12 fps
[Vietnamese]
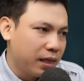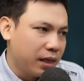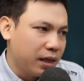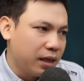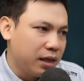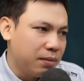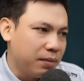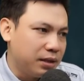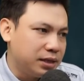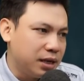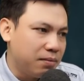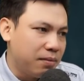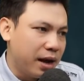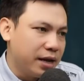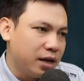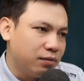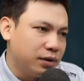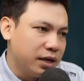Bà Mai đi theo
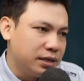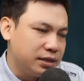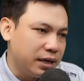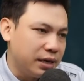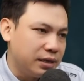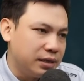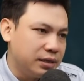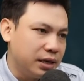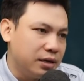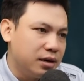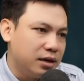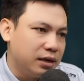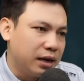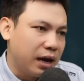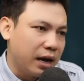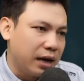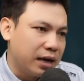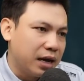cảm ơn rồi tiễn vị đạo
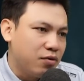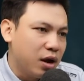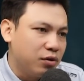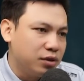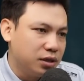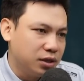sĩ ra về.